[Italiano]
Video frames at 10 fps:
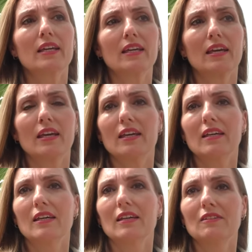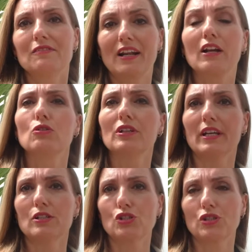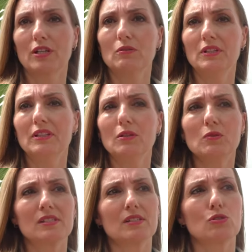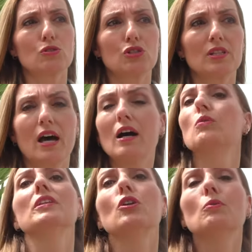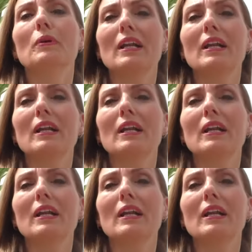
e che eh, faranno crescere quindi questa società. Quindi non